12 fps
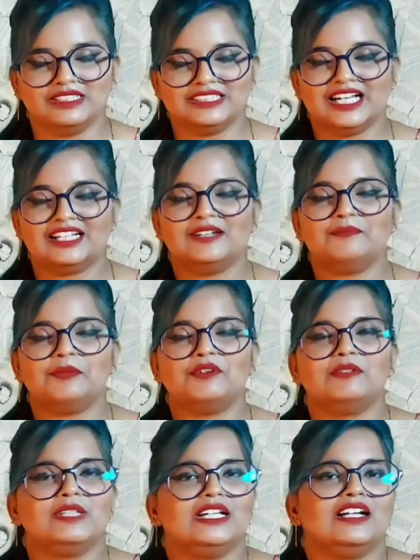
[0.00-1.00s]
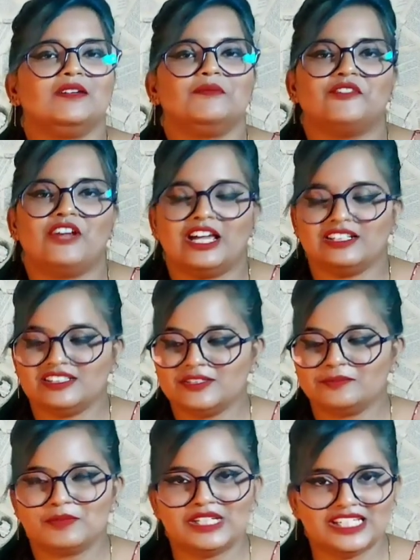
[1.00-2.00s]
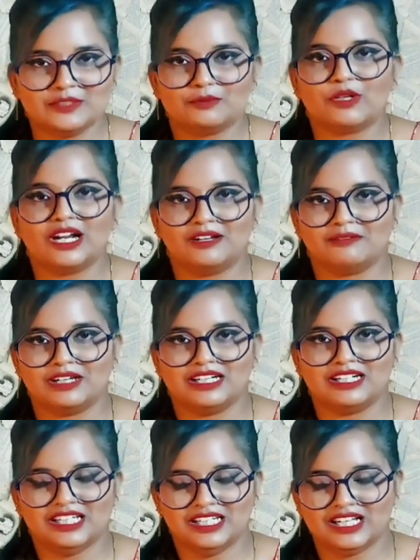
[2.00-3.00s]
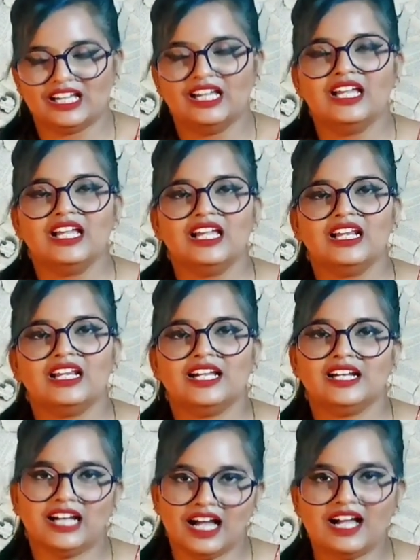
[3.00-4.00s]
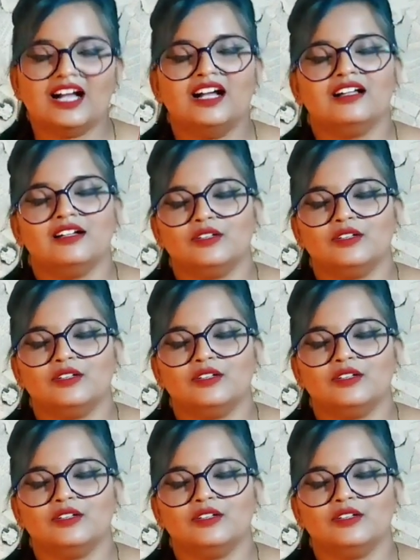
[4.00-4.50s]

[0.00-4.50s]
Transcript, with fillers: मजाक है पवन भैया के फैंस प्लीज़ बुरा ना माने ठीक है लेकिन हाँ